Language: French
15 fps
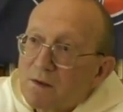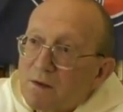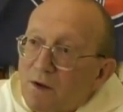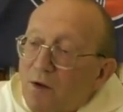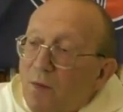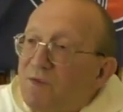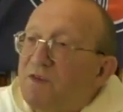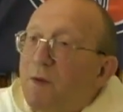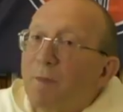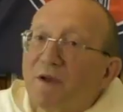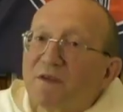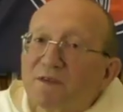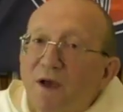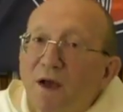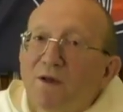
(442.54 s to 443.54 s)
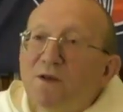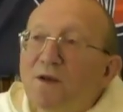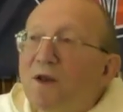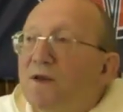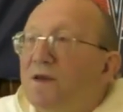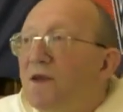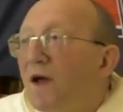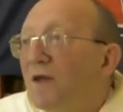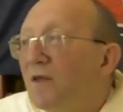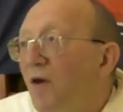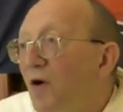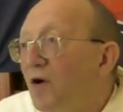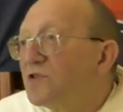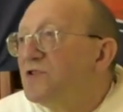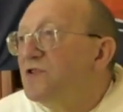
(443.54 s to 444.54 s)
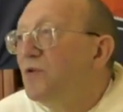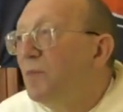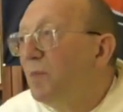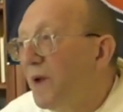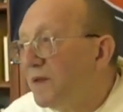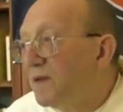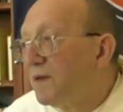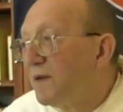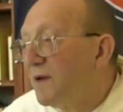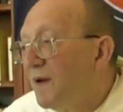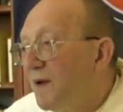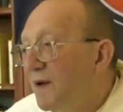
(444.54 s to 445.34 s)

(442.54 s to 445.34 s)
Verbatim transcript: Et comme disait Pascal, il n'est ni un ange ni une bête.